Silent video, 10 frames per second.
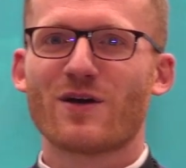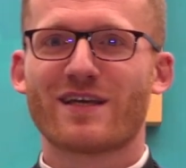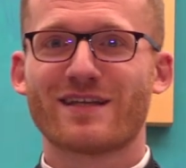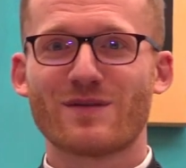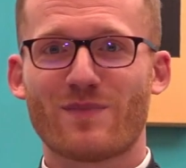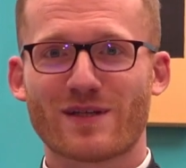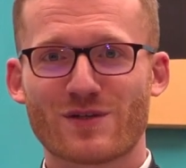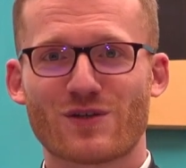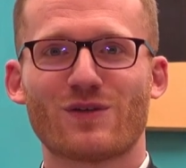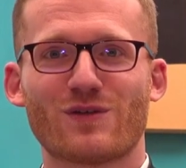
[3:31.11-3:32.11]
kiedy
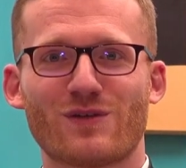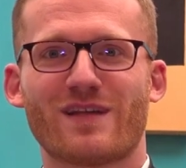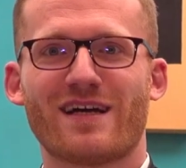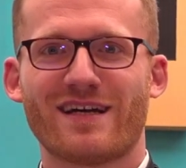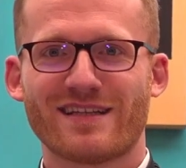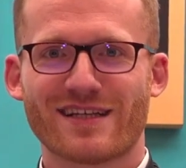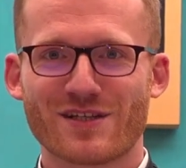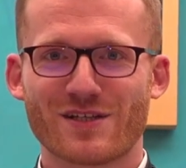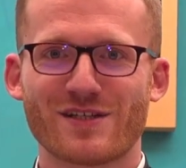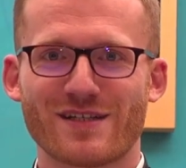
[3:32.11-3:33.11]
patrzono na, na
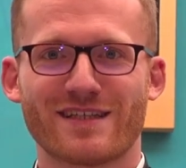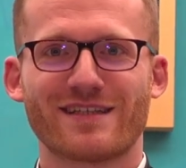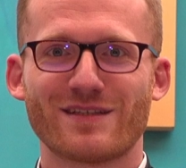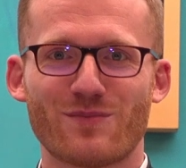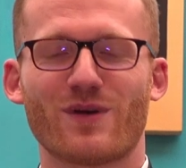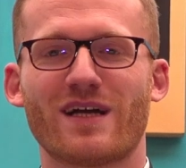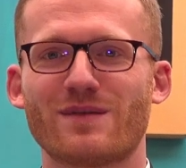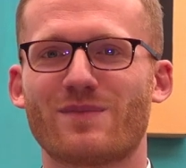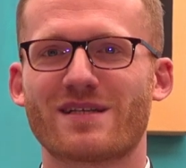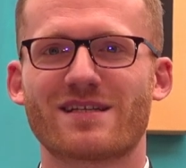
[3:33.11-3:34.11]
chrześcijan, kiedy
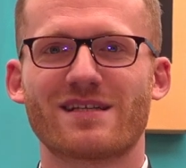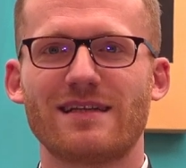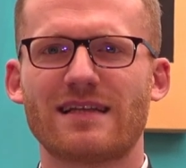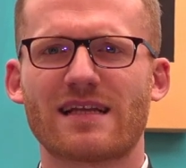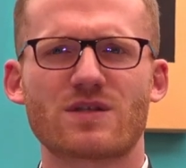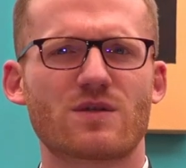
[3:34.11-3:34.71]
poganie patrzyli na nas,